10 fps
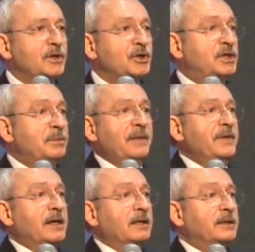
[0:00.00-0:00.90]
Kime
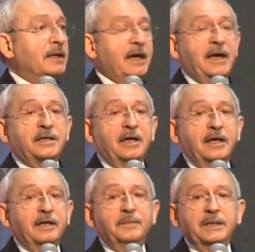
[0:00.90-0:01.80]
verildi ek
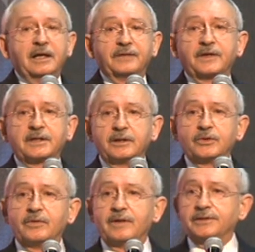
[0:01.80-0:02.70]
50 milletvekili
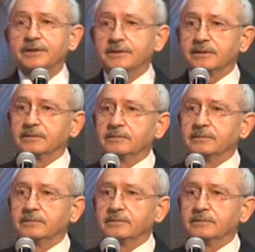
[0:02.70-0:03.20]
güvencesi?